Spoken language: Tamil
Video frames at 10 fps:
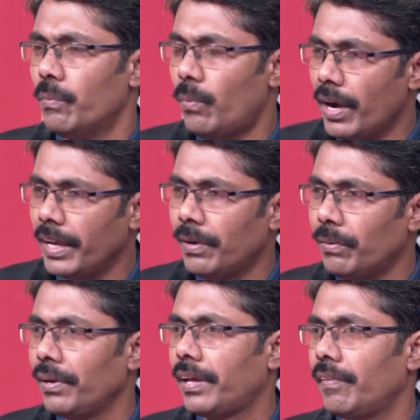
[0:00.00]
வாங்கி
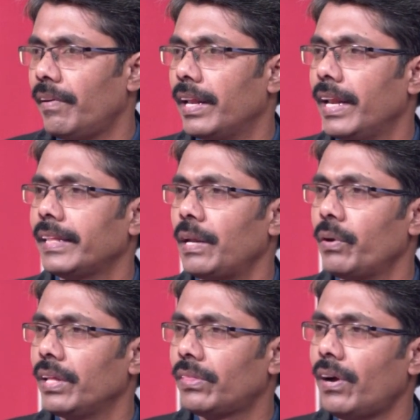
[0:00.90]
கொண்டிருக்கிற வேளையிலே
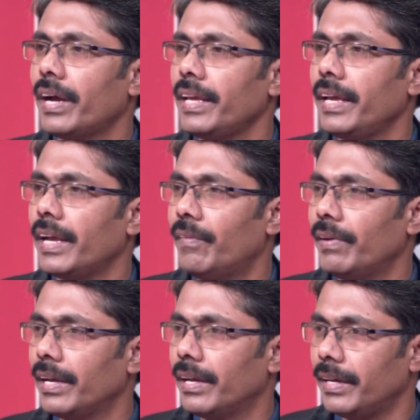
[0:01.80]
தன்னுடைய தாயை
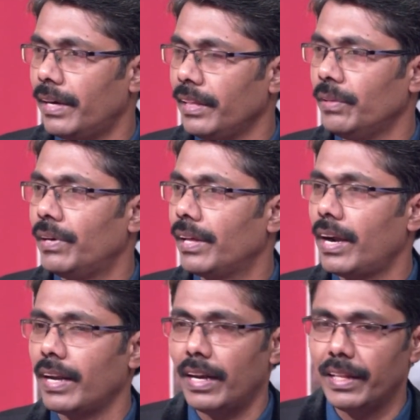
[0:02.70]
அவன் இழந்து
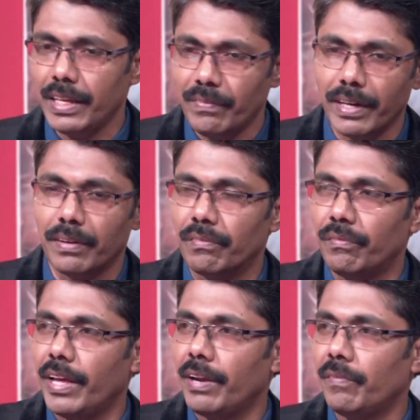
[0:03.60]
விடுகிறான் அல்லது இவன்
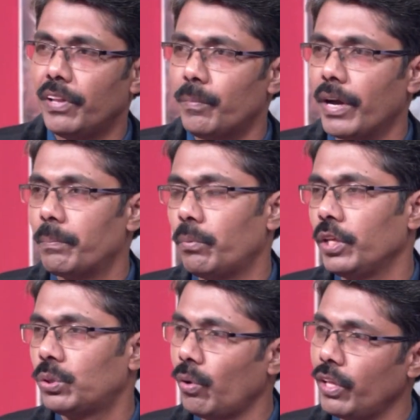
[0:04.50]
வேறு விதமாய் போய்
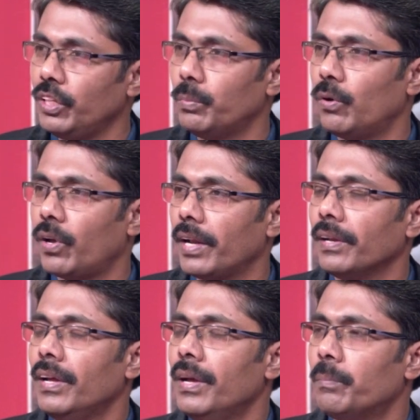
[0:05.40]
தொலைந்து போகிறான்
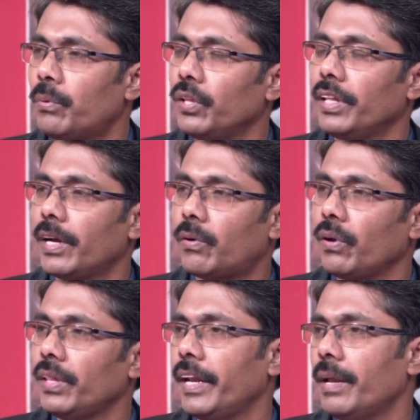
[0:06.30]
இப்பொழுது இந்த
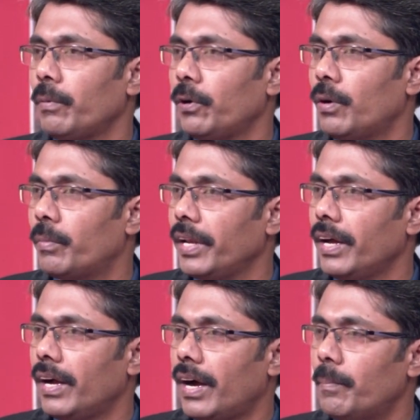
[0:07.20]
குழந்தை என்ன பண்ணோம்
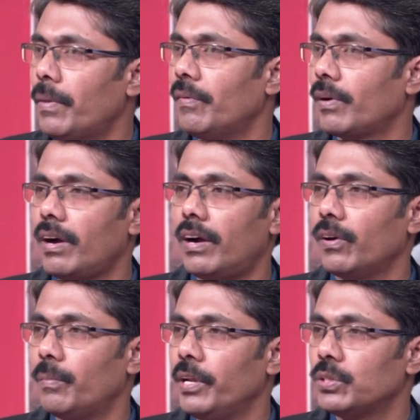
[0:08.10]
அப்படின்னா அம்மாவை
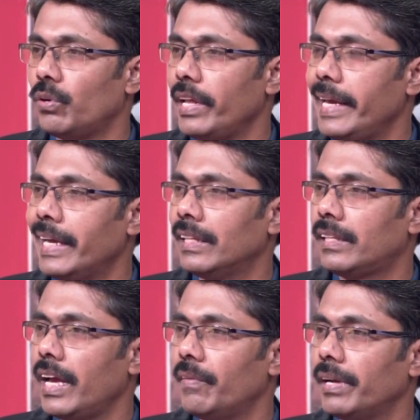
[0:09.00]
காணோம் அப்படின்னு சொல்லி
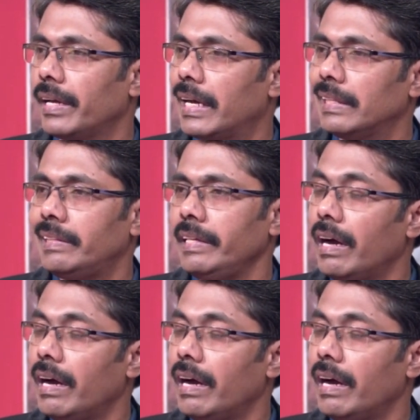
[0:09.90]
ஏக்கத்திலே அவன் கத்தி